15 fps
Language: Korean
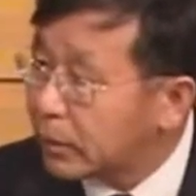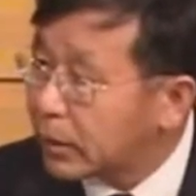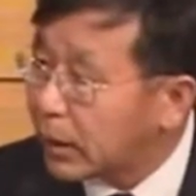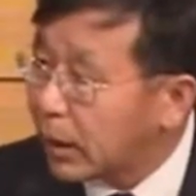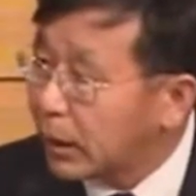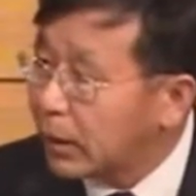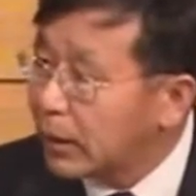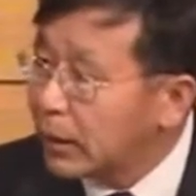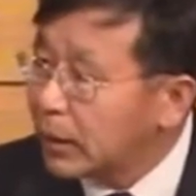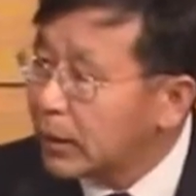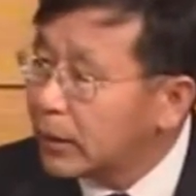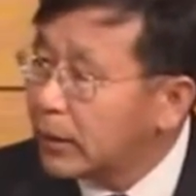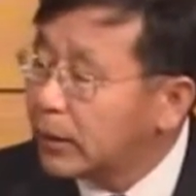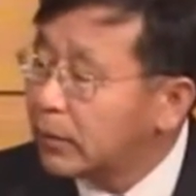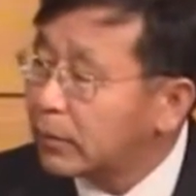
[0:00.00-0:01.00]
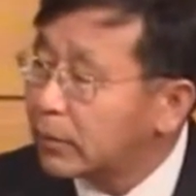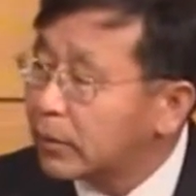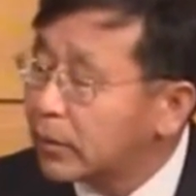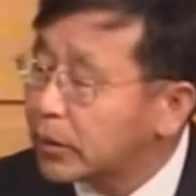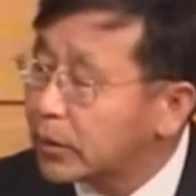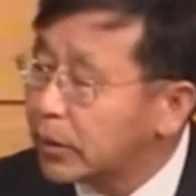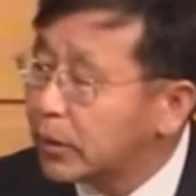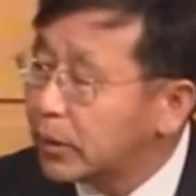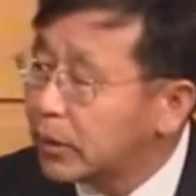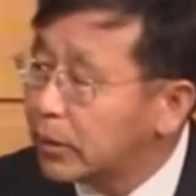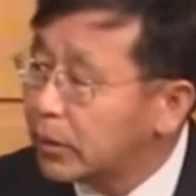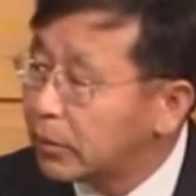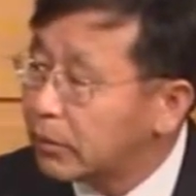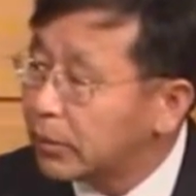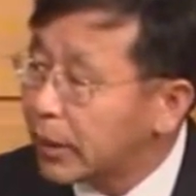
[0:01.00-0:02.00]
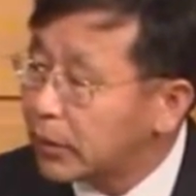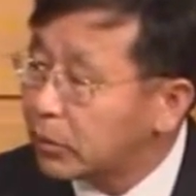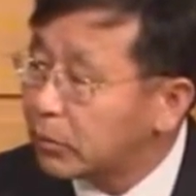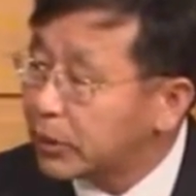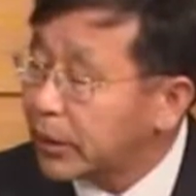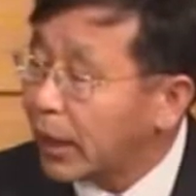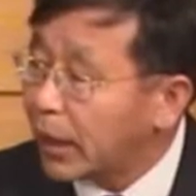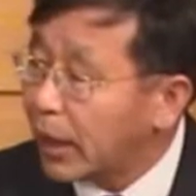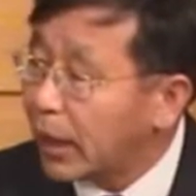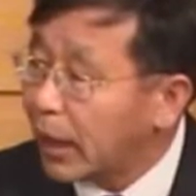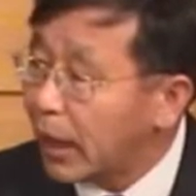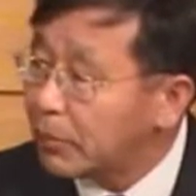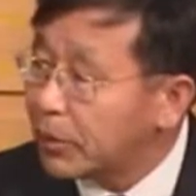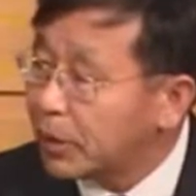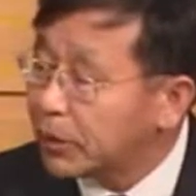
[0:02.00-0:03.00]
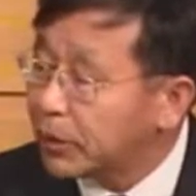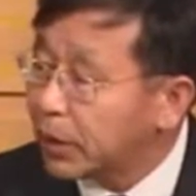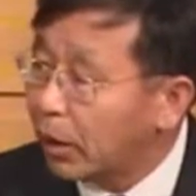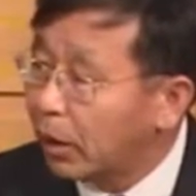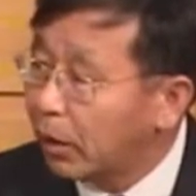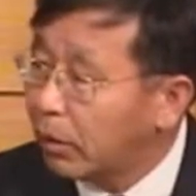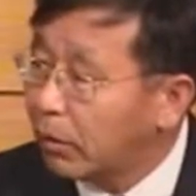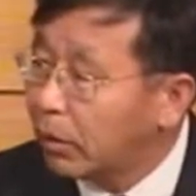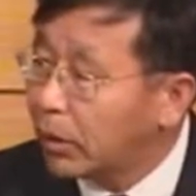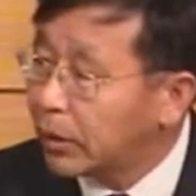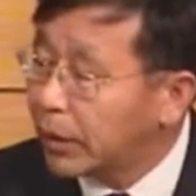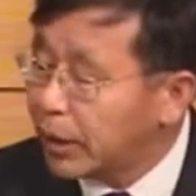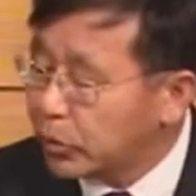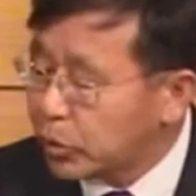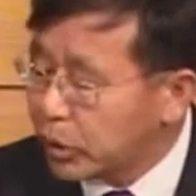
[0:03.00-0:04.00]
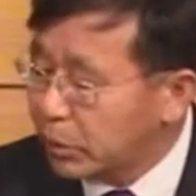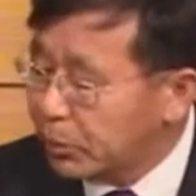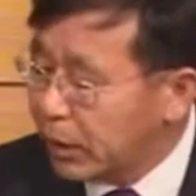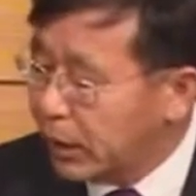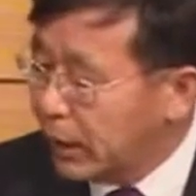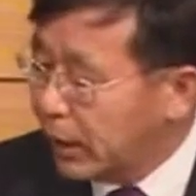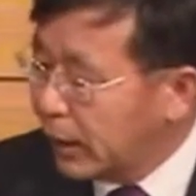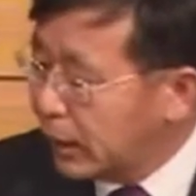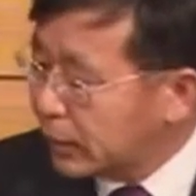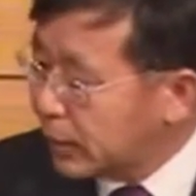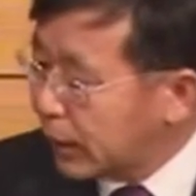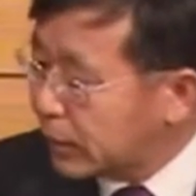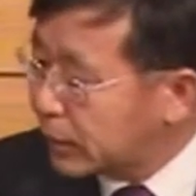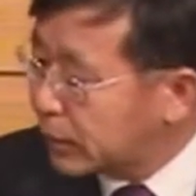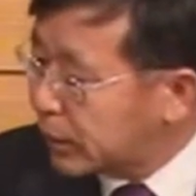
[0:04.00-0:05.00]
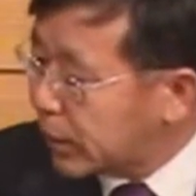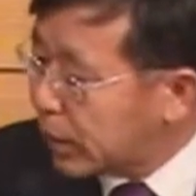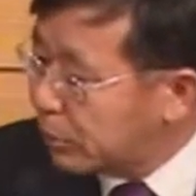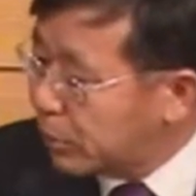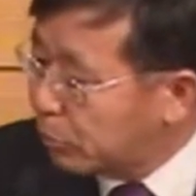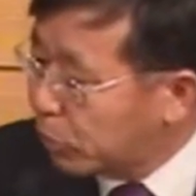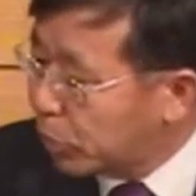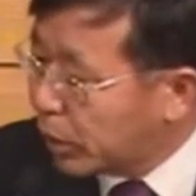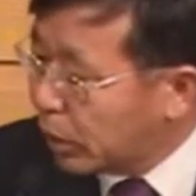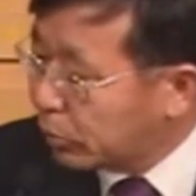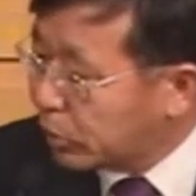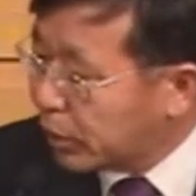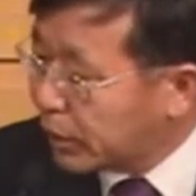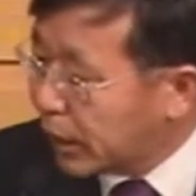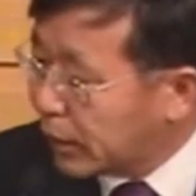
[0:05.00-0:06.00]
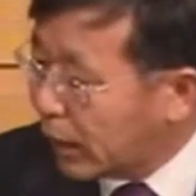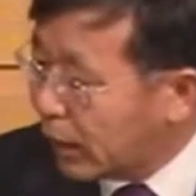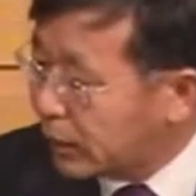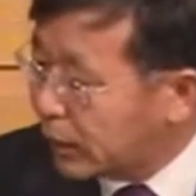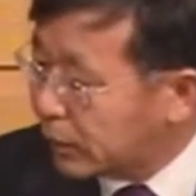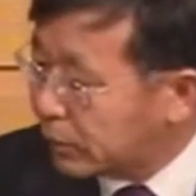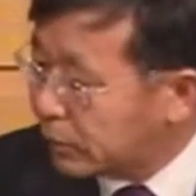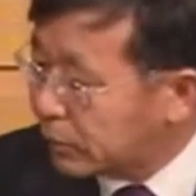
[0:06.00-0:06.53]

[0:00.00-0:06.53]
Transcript: 그러니까 이런 것을 우리가 좀 생각하면서 예수님이 다른 사람이 뭐라 그러냐 날대요.